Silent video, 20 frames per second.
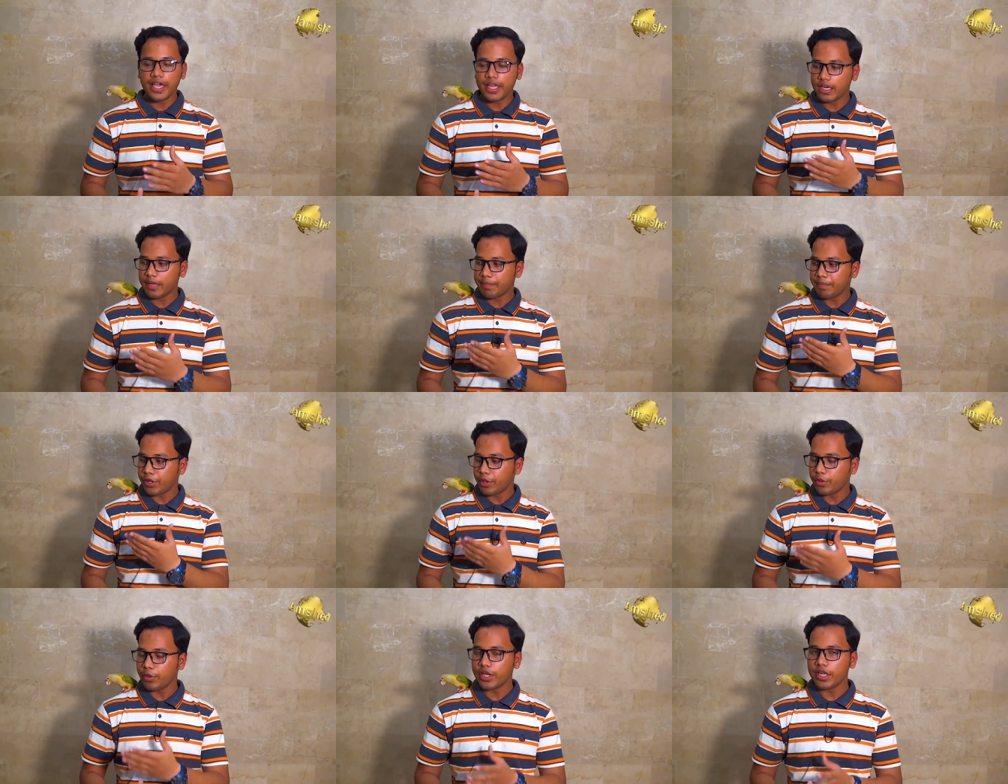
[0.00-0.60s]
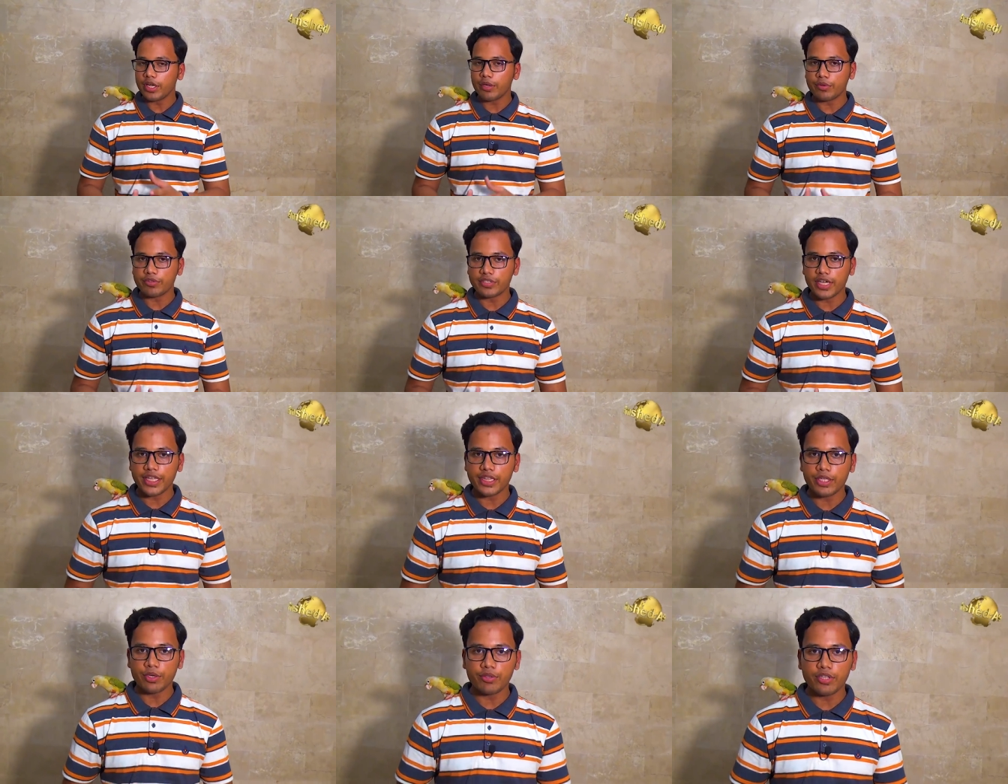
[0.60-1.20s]
इनके परों के लिए
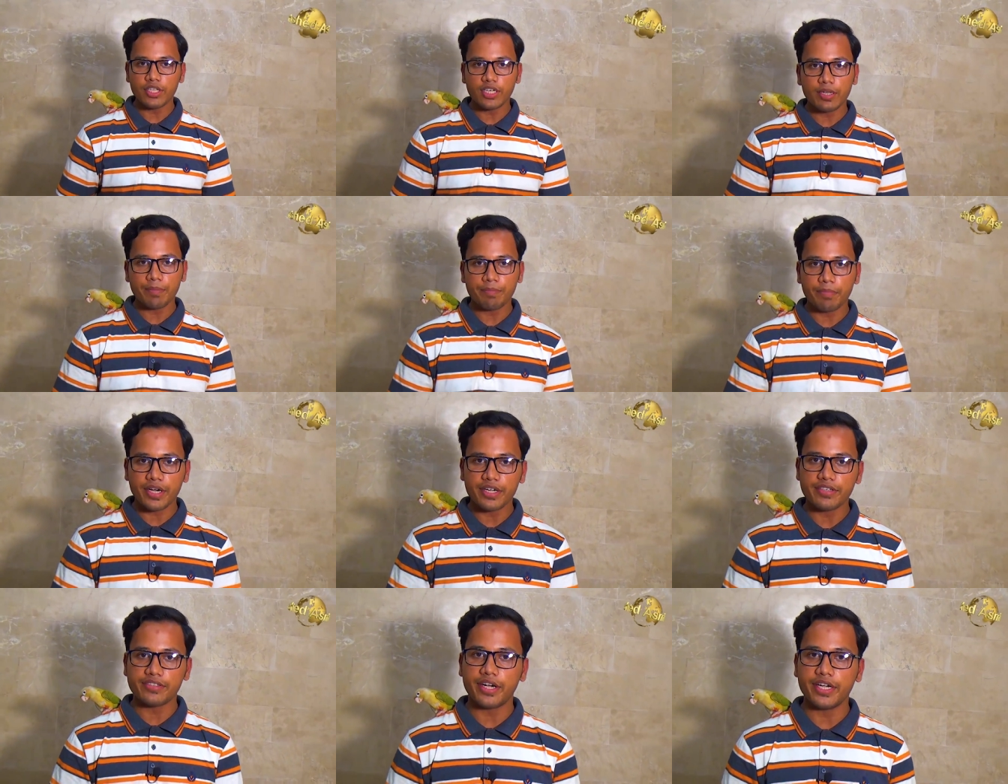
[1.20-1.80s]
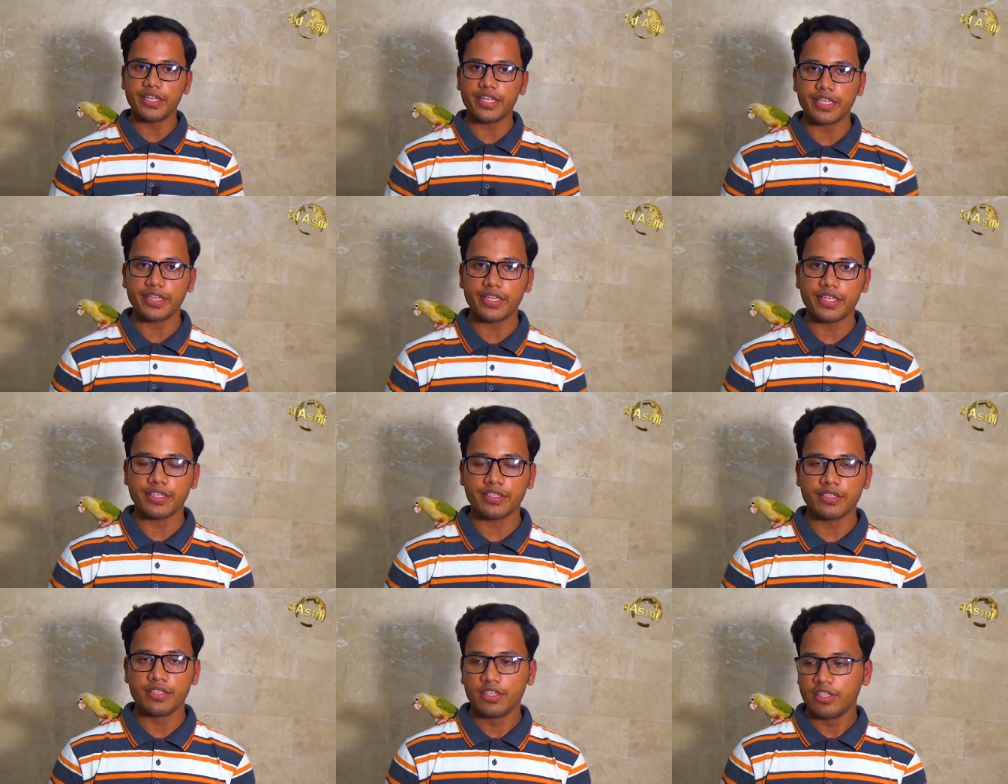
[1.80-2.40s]
नुकसानदेह होते हैं इनके पर झड़ जाते
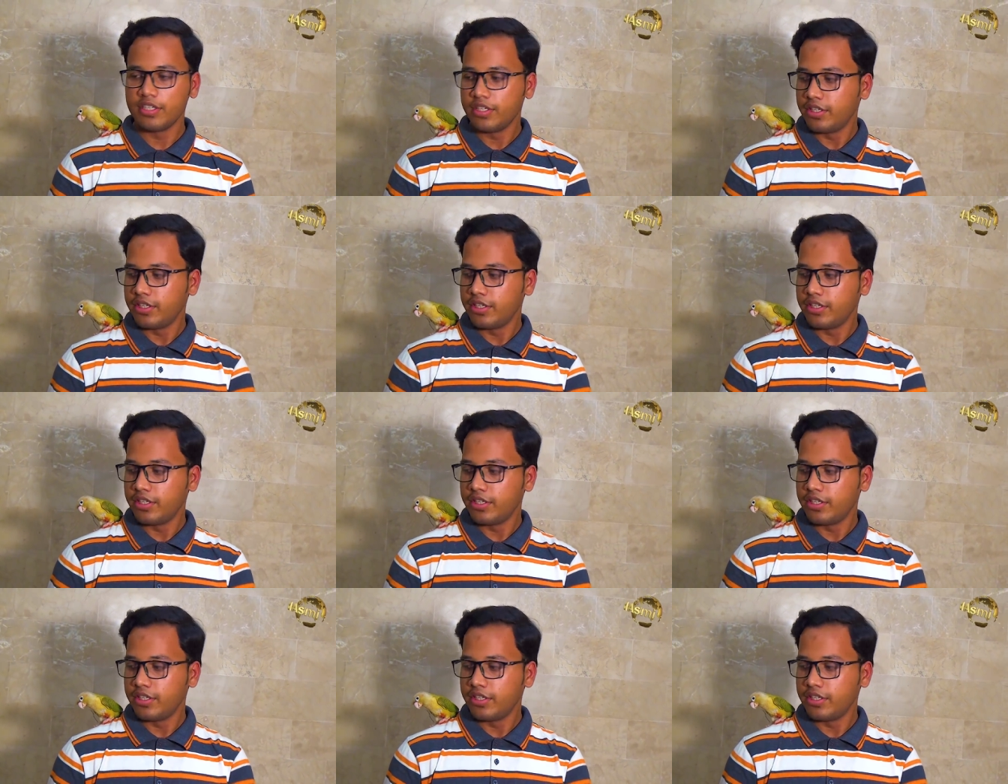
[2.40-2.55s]
हैं